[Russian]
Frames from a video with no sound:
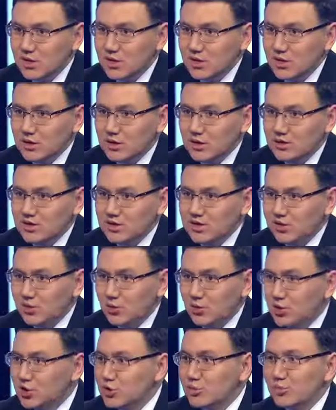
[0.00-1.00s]
А, среди
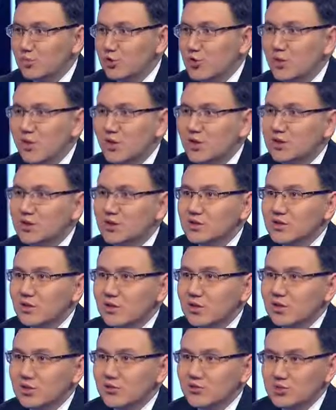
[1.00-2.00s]
них очень много молодых,
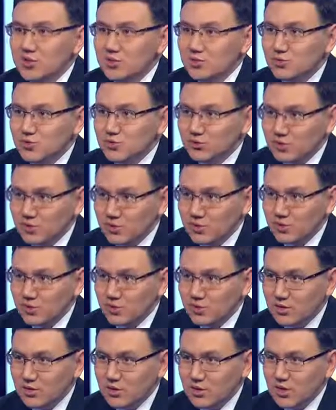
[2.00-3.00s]
талантливых сейчас ученых.
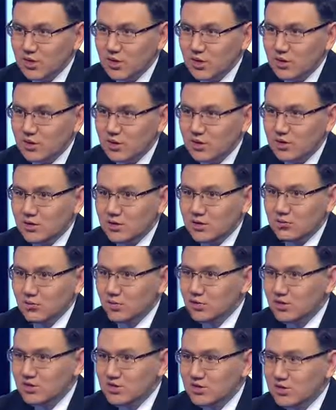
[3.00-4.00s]
А,
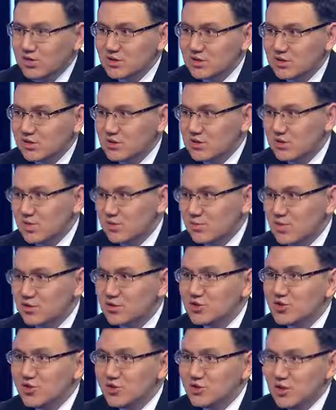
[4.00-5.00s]
многие из них сейчас
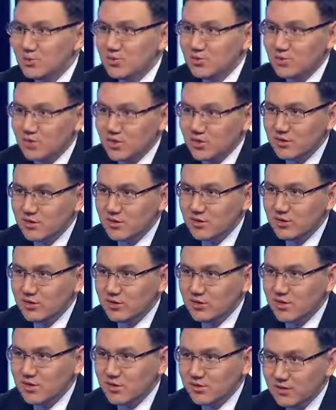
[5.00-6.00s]
занимаются стартапами,
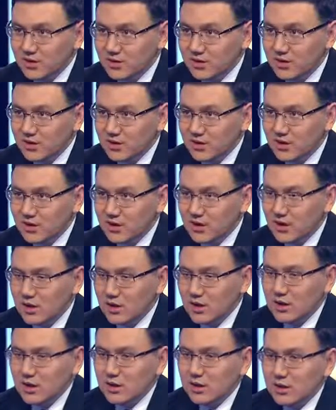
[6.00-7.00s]
инноваторы.
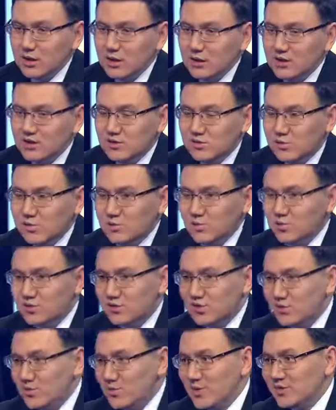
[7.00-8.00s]
Если
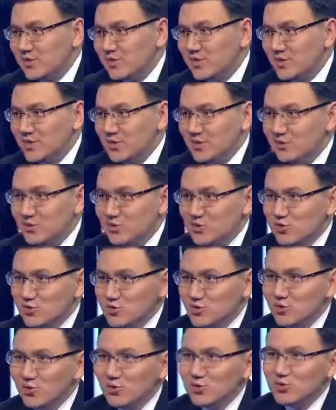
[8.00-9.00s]
посмотрите все последние
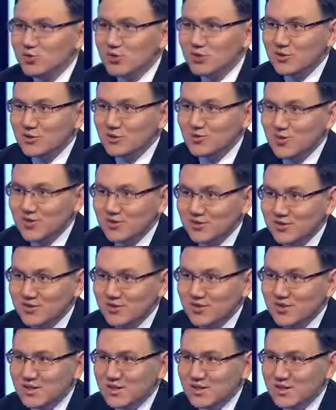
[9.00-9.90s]
инновационные конкурсы, которые проводились в